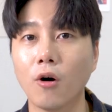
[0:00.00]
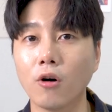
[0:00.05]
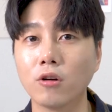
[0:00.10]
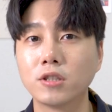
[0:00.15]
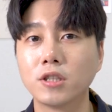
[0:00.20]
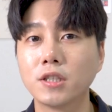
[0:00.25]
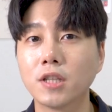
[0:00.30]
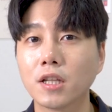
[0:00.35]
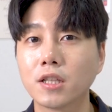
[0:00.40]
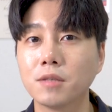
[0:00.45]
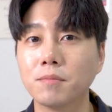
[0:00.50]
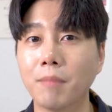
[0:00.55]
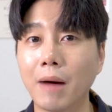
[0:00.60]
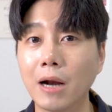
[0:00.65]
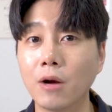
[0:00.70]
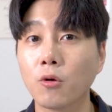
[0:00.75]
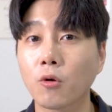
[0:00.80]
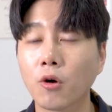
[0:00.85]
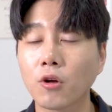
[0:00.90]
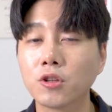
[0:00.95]
어찌됐든
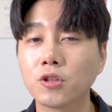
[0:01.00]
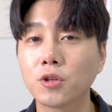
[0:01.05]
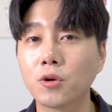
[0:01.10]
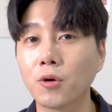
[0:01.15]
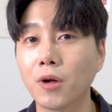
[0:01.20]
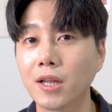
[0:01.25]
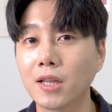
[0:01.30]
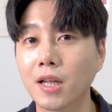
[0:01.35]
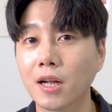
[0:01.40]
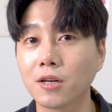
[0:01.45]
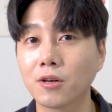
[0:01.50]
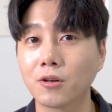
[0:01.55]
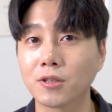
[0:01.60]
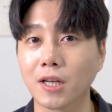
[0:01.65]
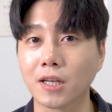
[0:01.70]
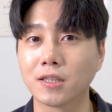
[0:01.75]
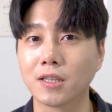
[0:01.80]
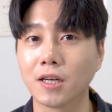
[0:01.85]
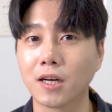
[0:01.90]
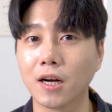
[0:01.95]
말로 컨트롤 한다는 것
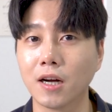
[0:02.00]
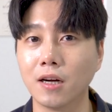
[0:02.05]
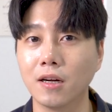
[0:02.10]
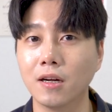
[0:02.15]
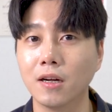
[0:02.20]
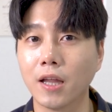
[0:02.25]
자체가